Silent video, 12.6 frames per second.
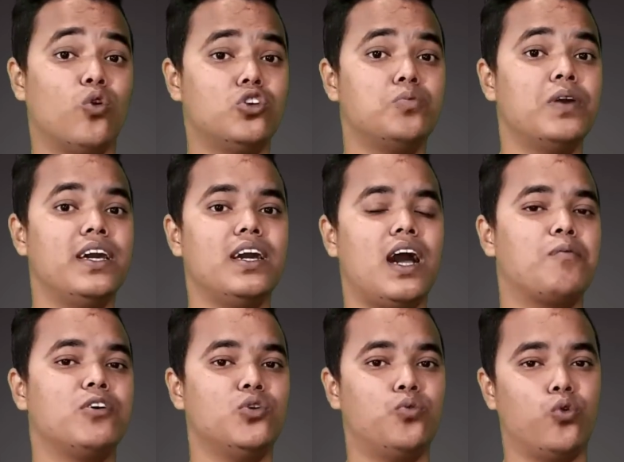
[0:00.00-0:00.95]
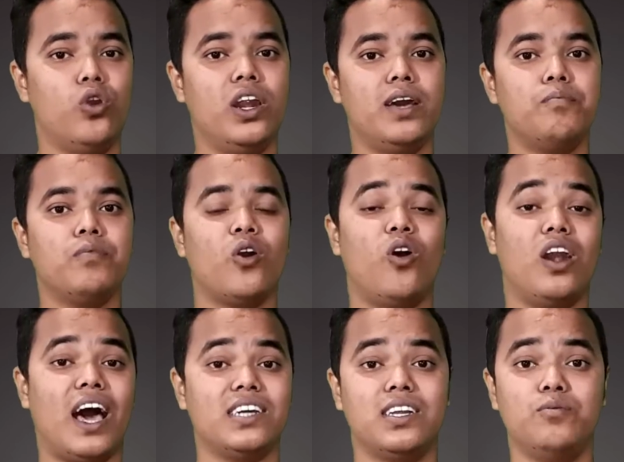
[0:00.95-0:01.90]
तो उसमें आपका जो फुल नेम
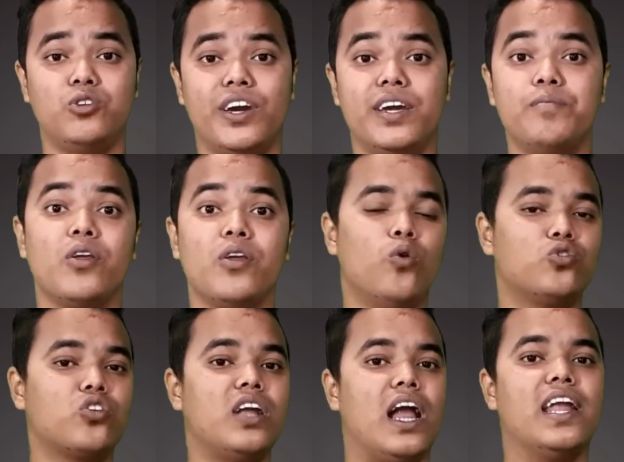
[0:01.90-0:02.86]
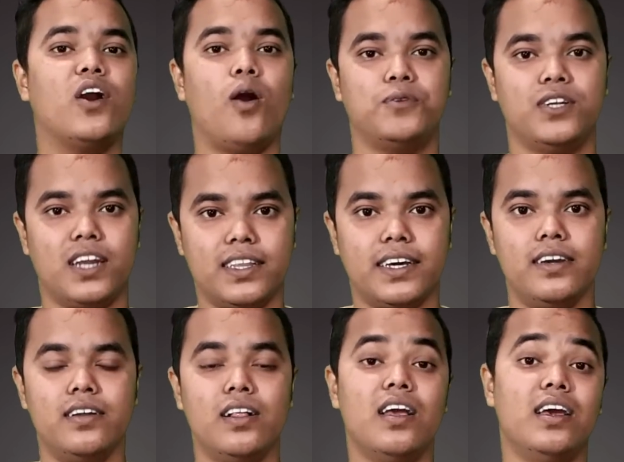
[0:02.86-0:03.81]
और लास्ट नेम जो है उसको डालने का ऑप्शन रहता है